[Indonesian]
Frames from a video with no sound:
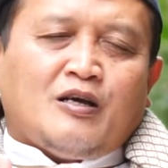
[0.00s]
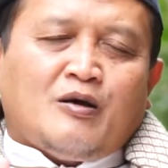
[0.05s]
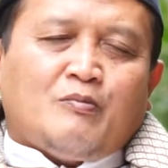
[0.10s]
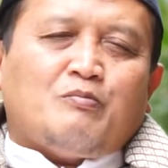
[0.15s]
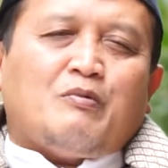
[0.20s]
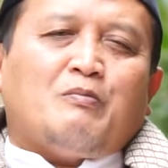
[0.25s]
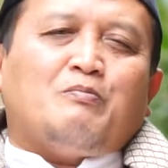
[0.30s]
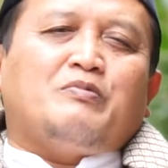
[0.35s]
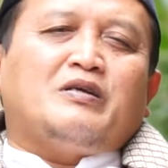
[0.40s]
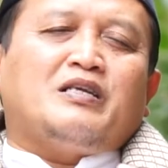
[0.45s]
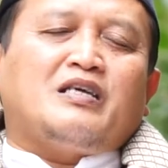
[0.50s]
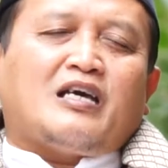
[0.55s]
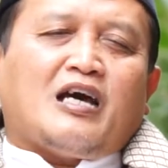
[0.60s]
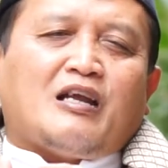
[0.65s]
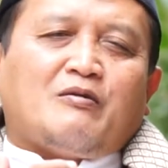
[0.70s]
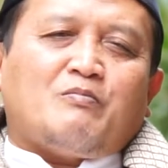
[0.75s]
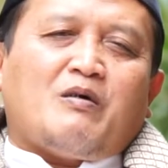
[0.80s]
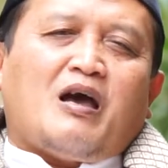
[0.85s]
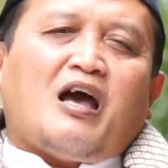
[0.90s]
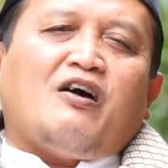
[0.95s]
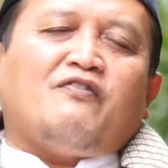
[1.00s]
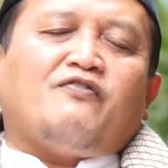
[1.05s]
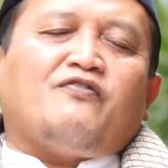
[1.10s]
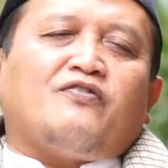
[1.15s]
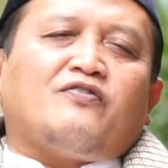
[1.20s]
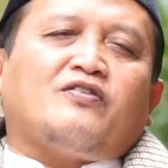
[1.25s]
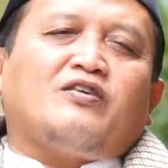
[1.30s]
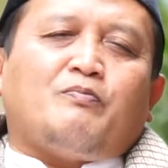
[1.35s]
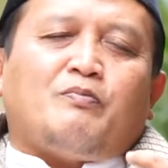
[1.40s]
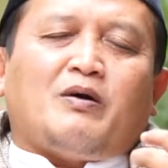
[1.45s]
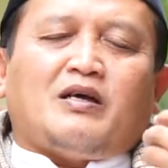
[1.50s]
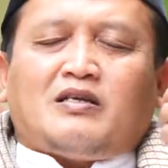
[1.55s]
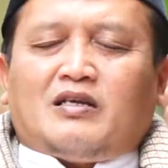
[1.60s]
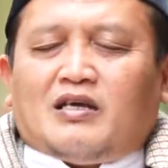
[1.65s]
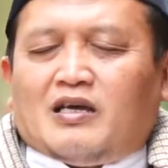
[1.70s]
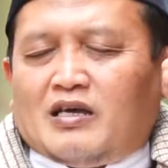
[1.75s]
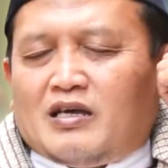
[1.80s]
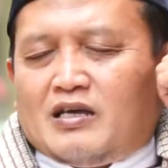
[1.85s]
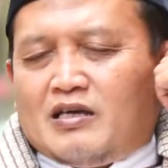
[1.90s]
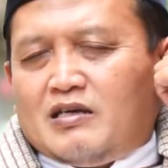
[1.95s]
memberikan maaf
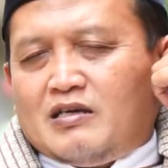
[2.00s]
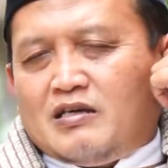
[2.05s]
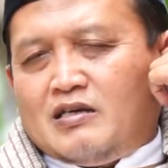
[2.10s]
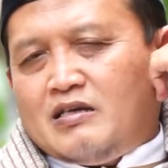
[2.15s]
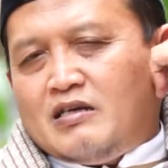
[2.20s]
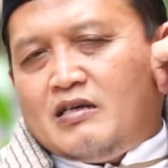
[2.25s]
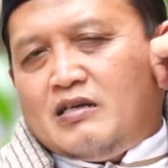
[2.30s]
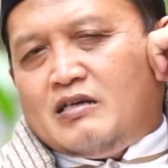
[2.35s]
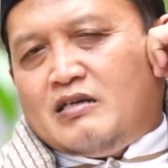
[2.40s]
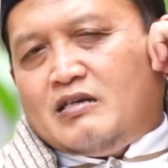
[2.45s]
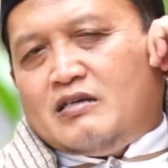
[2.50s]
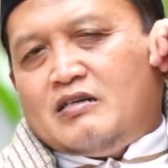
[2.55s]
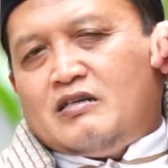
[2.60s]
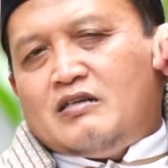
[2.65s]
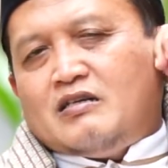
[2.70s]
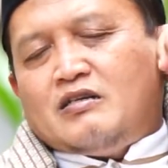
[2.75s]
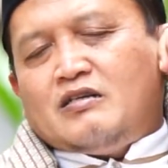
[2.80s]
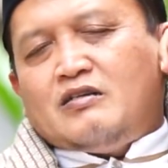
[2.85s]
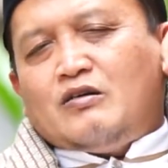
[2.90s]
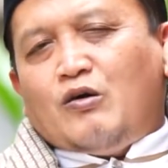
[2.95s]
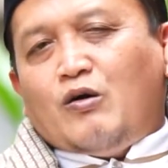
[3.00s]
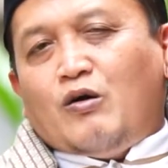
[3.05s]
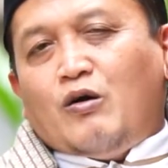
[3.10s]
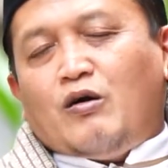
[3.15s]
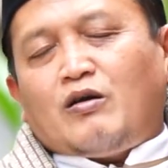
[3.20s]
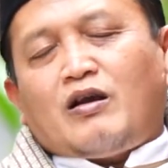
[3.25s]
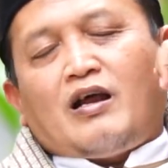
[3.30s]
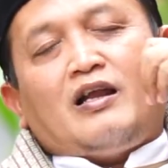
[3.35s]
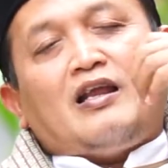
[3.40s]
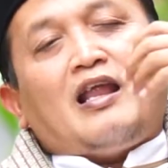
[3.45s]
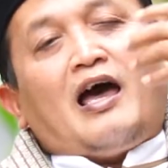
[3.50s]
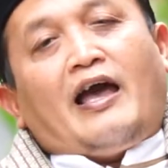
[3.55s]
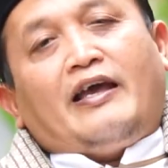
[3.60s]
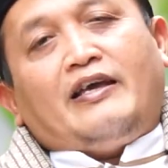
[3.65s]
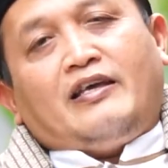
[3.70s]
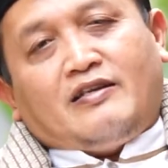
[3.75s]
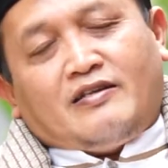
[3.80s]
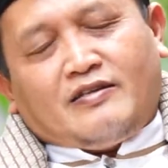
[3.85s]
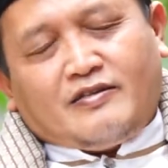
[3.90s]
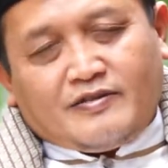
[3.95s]
kepada orang
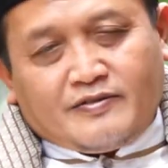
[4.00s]
lain.